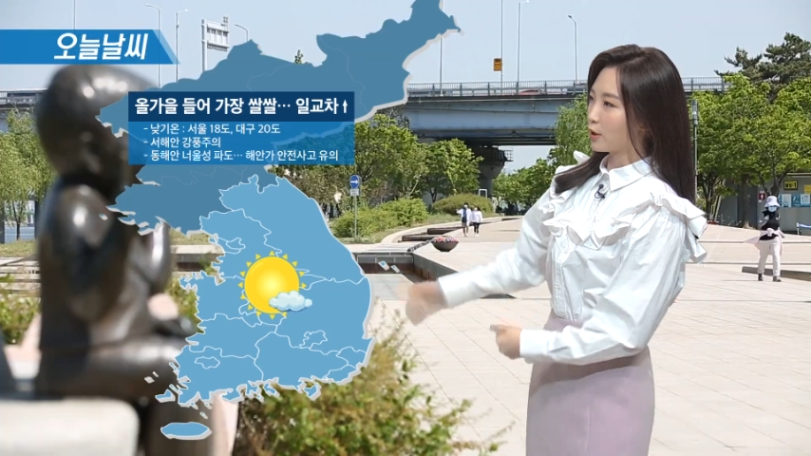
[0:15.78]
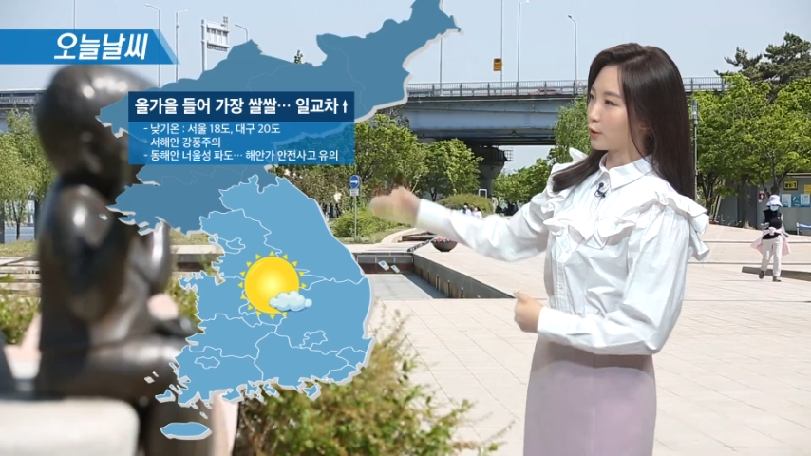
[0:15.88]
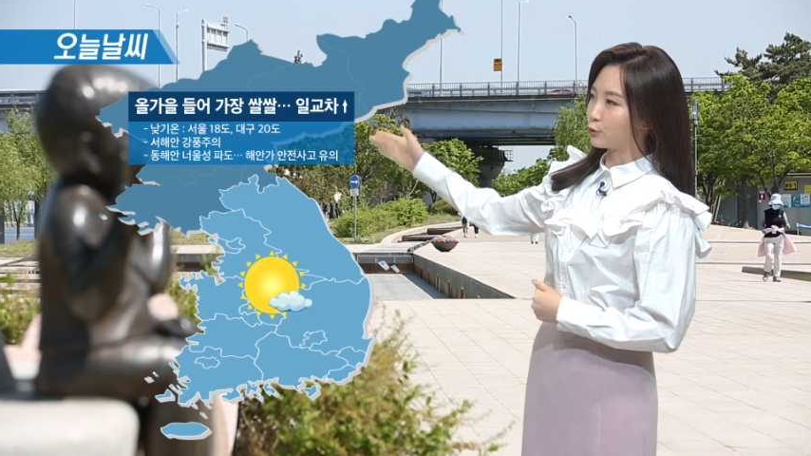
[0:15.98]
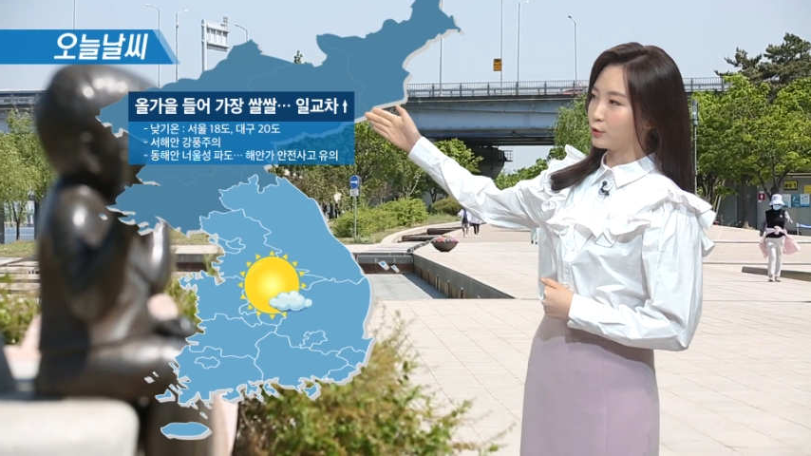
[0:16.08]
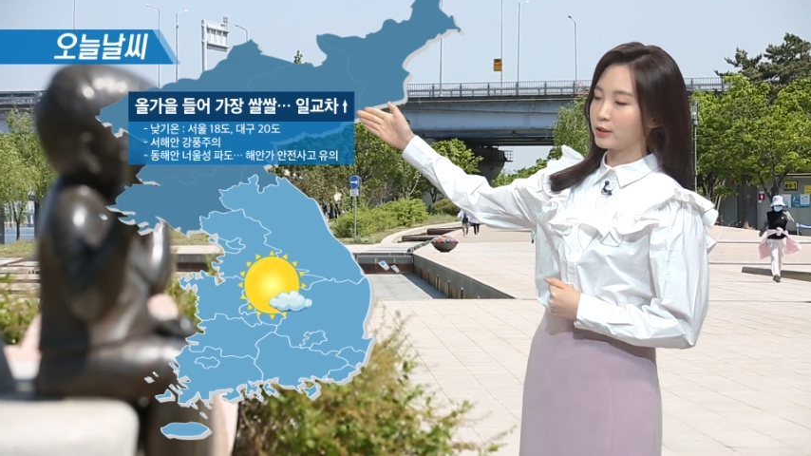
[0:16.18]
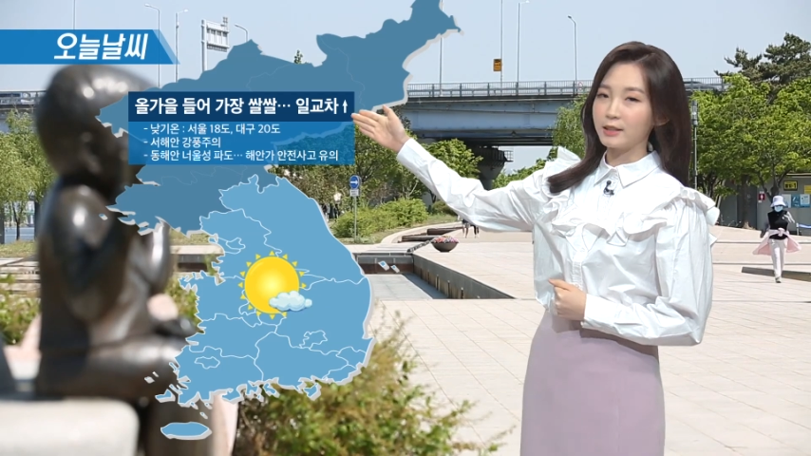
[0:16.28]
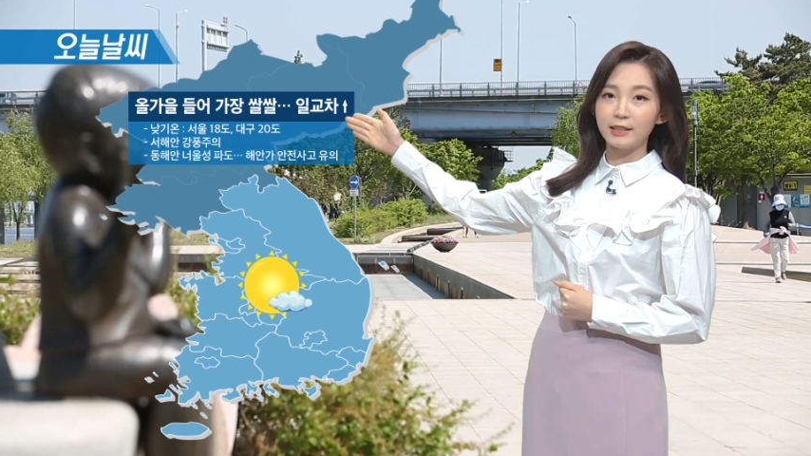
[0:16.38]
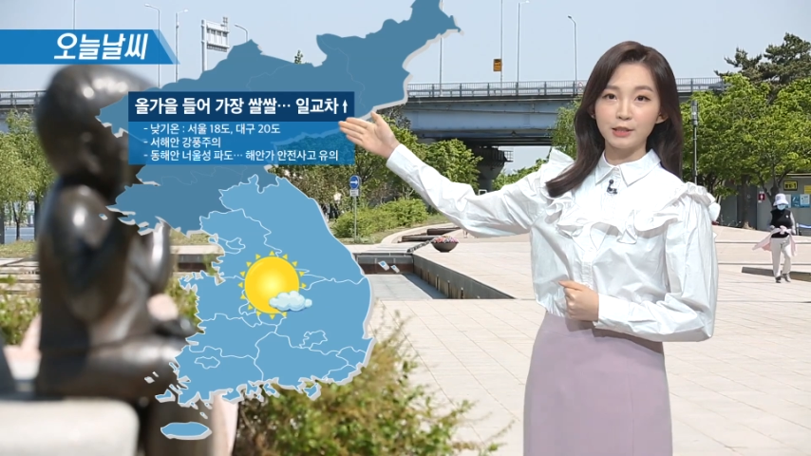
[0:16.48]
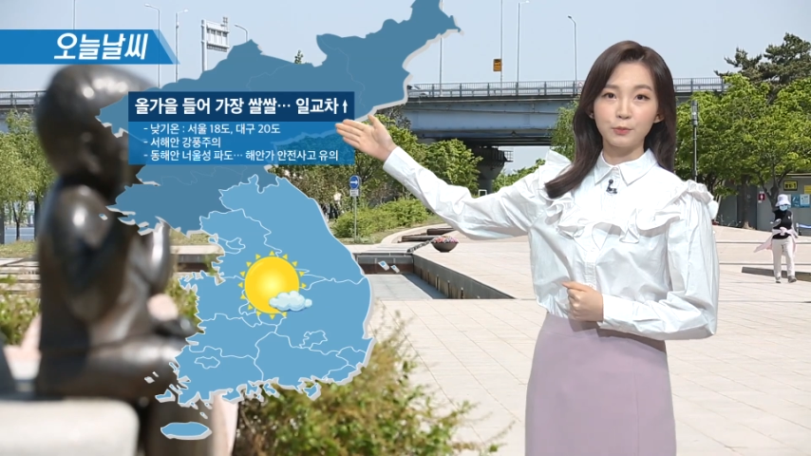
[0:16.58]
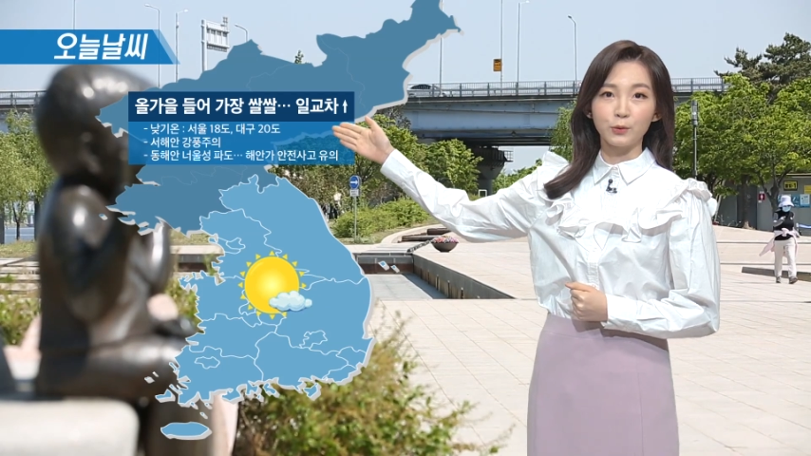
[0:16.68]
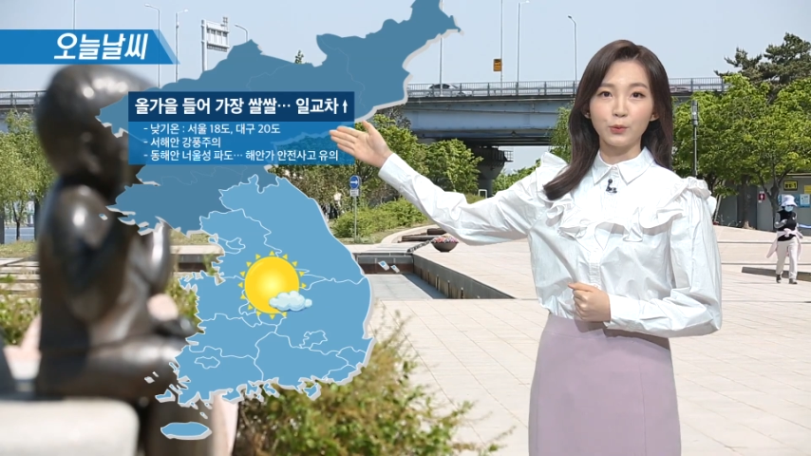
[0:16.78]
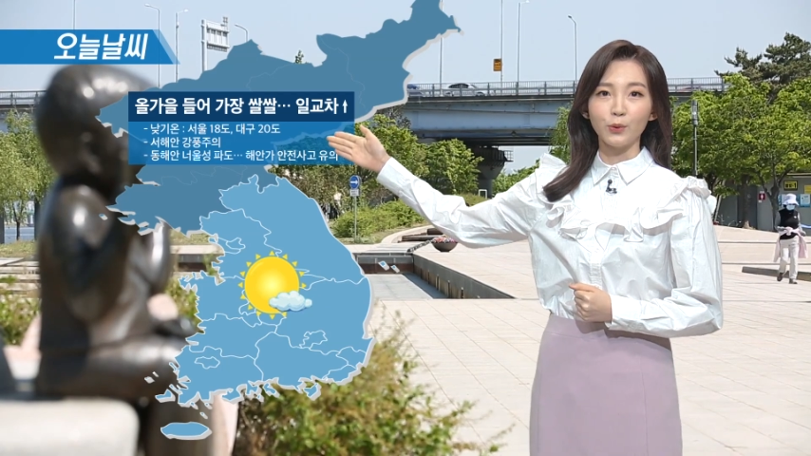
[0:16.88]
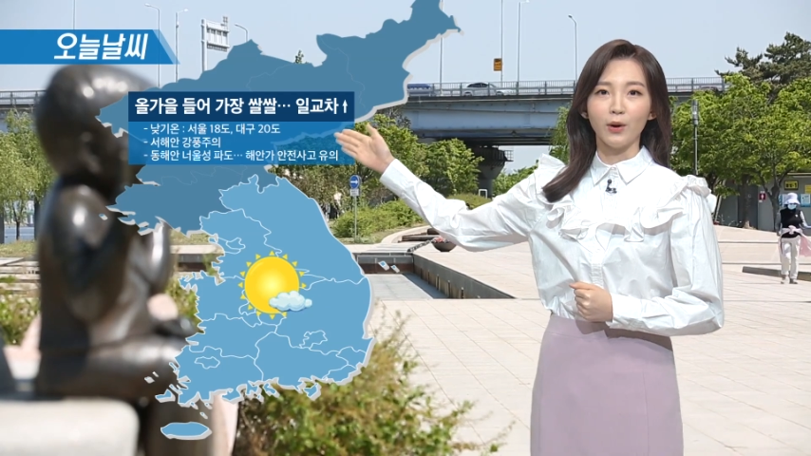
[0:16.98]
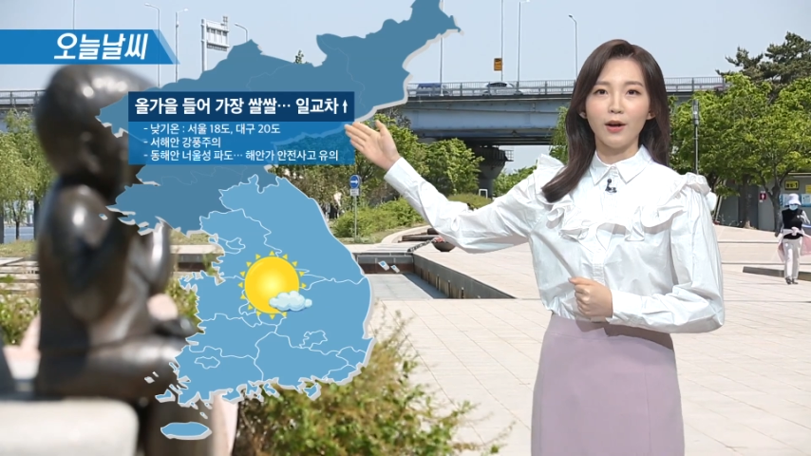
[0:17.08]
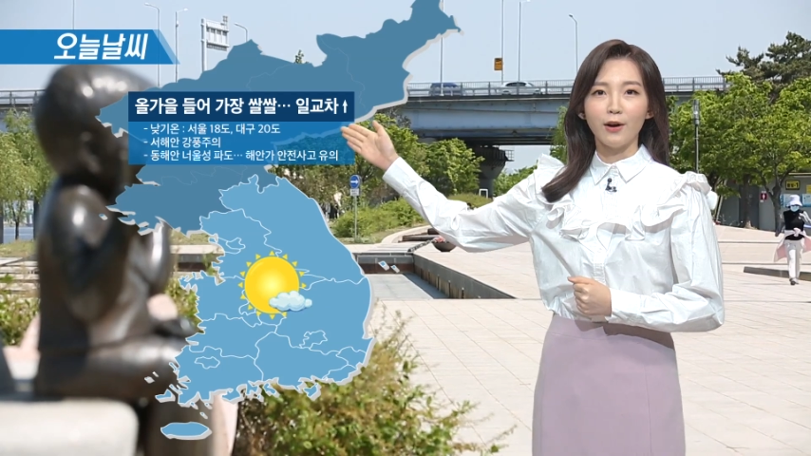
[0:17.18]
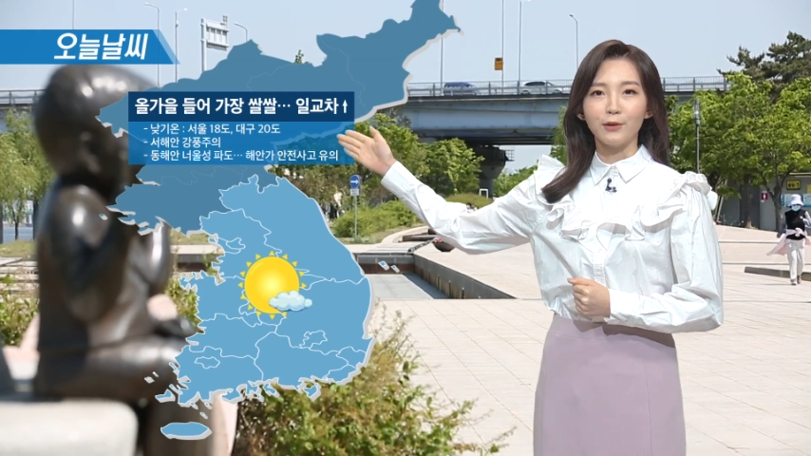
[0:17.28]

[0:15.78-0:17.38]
대구는 20도로